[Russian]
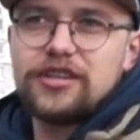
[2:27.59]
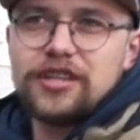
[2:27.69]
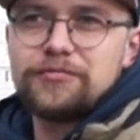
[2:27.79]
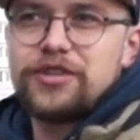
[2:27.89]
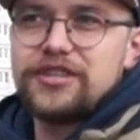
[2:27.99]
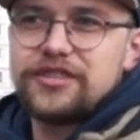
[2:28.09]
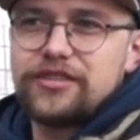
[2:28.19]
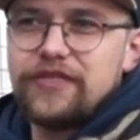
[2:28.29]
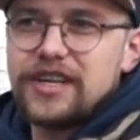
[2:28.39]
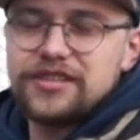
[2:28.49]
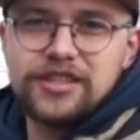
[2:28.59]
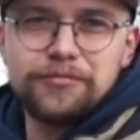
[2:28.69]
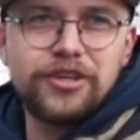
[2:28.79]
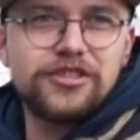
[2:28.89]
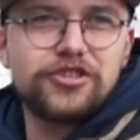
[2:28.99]
там, 320,
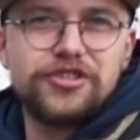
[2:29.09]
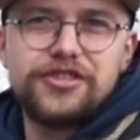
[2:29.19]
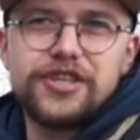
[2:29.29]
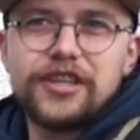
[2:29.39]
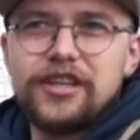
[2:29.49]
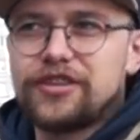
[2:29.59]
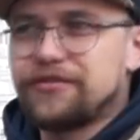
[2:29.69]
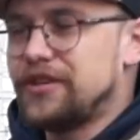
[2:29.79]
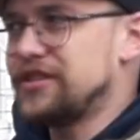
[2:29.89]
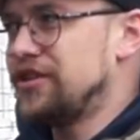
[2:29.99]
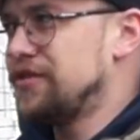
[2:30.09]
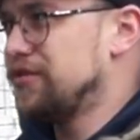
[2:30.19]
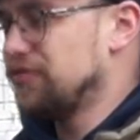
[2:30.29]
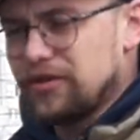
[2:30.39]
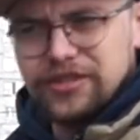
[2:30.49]
там, 360 литров, если я не,
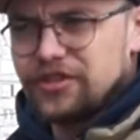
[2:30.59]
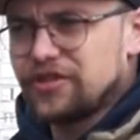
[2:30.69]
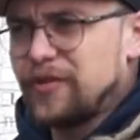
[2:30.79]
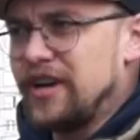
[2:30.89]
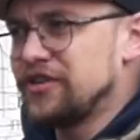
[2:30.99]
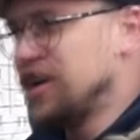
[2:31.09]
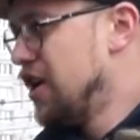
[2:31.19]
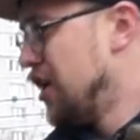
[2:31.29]
ну, если не ошибаюсь.